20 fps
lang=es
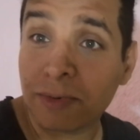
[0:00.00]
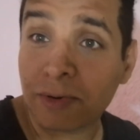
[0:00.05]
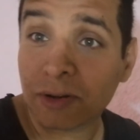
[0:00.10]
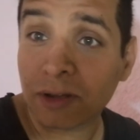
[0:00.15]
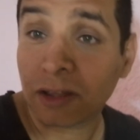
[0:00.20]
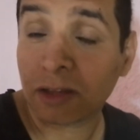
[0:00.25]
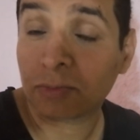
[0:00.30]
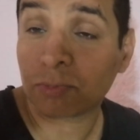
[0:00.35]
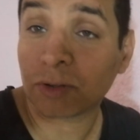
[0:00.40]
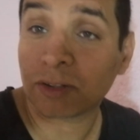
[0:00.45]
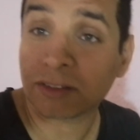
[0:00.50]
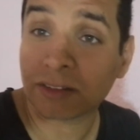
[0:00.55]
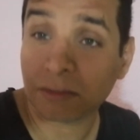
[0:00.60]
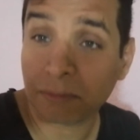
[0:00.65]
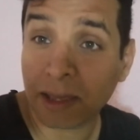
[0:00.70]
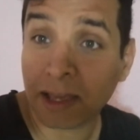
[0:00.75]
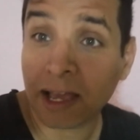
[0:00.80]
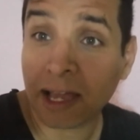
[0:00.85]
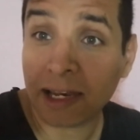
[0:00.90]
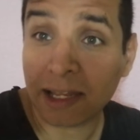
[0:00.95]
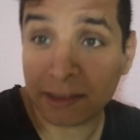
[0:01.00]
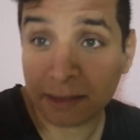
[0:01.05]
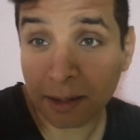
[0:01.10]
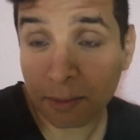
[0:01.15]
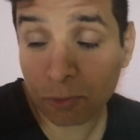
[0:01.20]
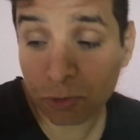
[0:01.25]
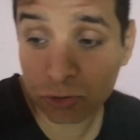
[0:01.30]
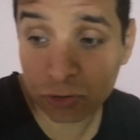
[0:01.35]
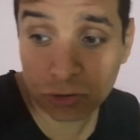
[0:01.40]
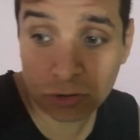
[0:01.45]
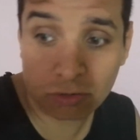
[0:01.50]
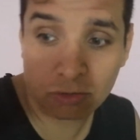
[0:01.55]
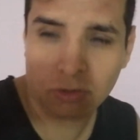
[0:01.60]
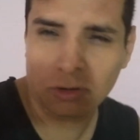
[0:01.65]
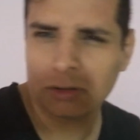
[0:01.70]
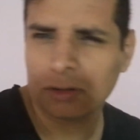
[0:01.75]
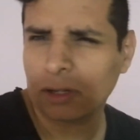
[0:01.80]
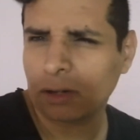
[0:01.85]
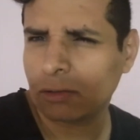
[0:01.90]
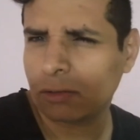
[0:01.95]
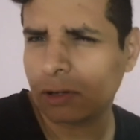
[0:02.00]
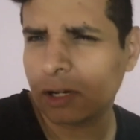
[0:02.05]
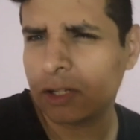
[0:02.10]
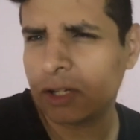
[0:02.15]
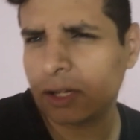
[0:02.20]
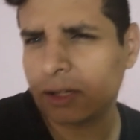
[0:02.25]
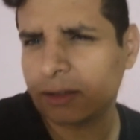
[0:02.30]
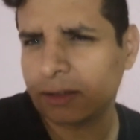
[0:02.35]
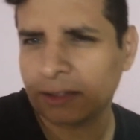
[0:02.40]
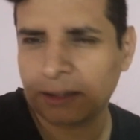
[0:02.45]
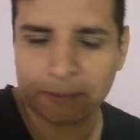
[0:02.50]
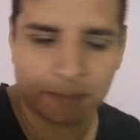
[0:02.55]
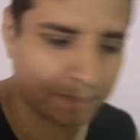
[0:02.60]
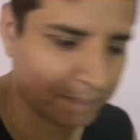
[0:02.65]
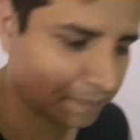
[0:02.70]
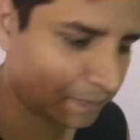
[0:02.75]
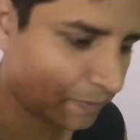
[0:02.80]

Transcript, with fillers: porque después se me calienta mucho y no, Esa no es el chiste.